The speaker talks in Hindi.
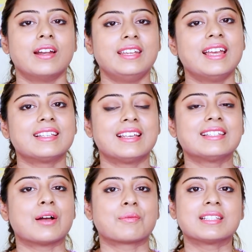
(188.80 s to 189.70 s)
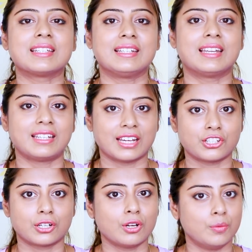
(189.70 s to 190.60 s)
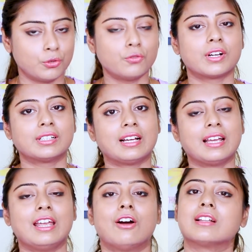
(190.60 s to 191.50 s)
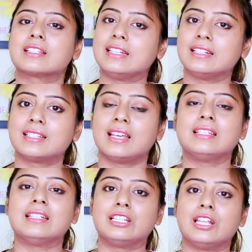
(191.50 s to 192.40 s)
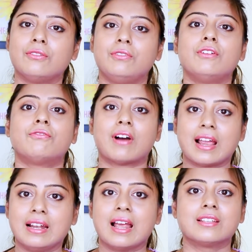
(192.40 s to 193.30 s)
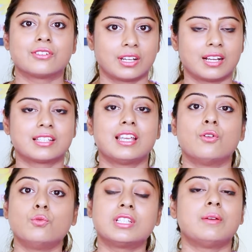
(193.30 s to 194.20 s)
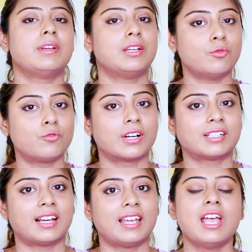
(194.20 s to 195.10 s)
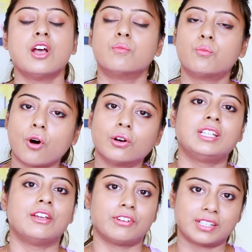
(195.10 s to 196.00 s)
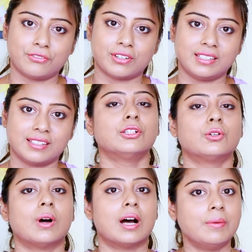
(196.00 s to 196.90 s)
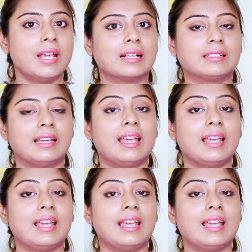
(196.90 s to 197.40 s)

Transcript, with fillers: और ये एसेंस आपकी स्किन के टेक्सचर को इम्प्रूव करता है और स्किन से जितने भी फाइन लाइन रिंकल्स है उसे भी रिमूव करता है बहुत ही इफेक्टिव है तो अभी आते